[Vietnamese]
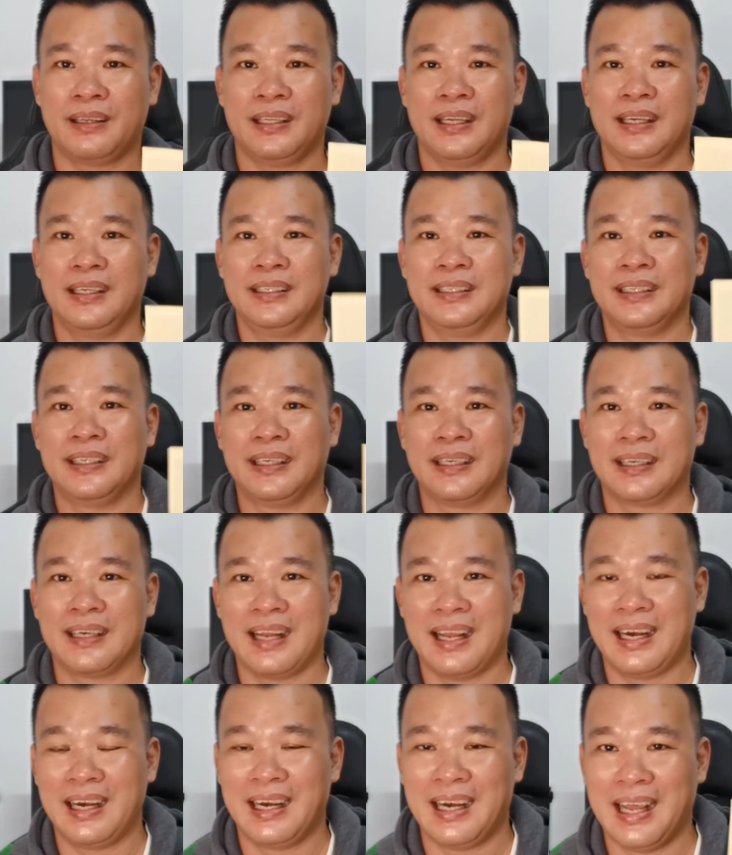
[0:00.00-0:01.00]
thể hiện
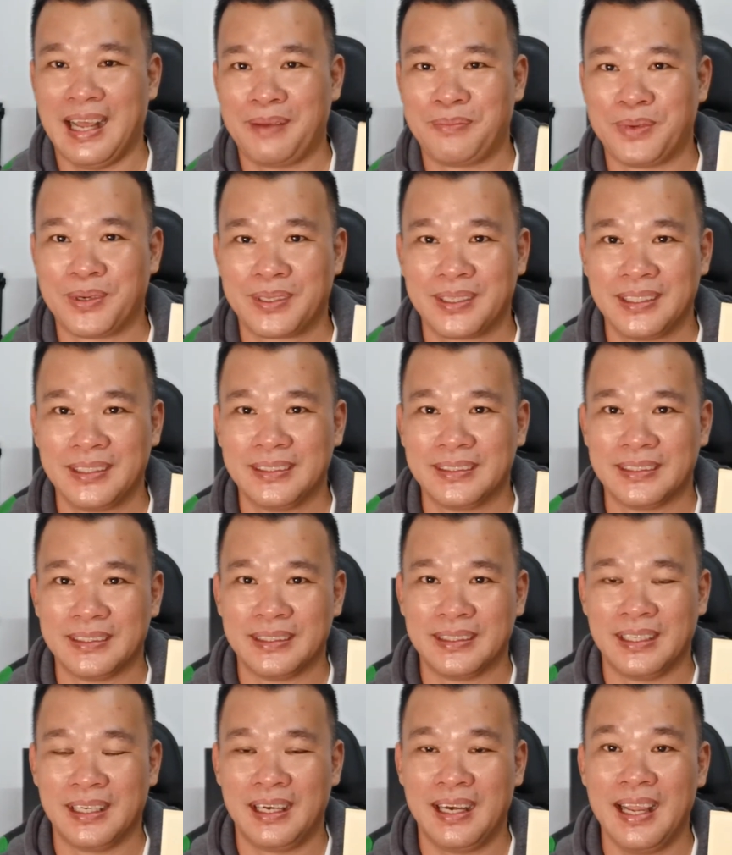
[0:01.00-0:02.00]
ra là một cái người
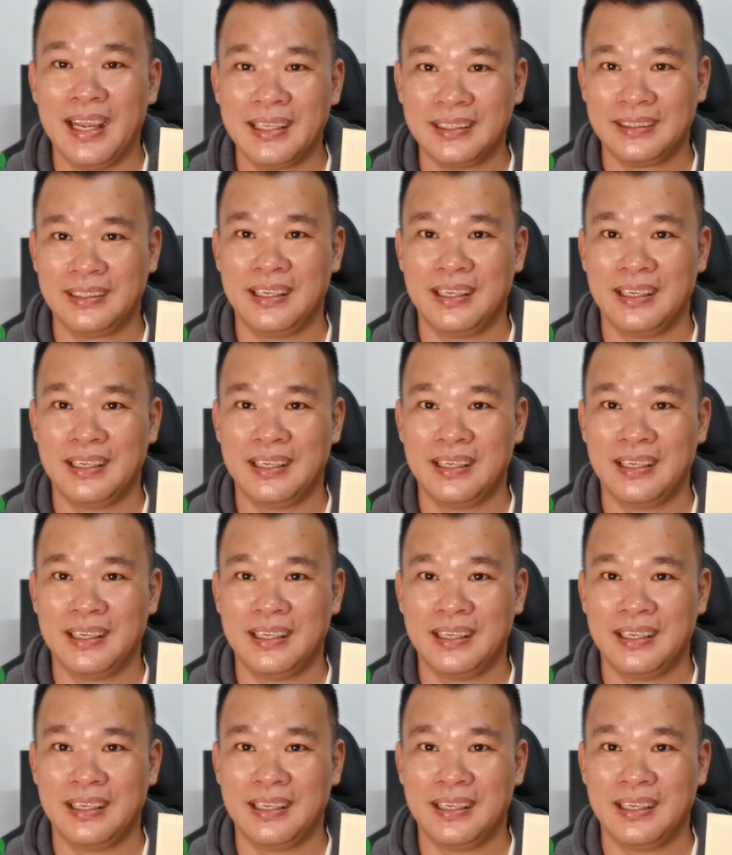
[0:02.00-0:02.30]
lét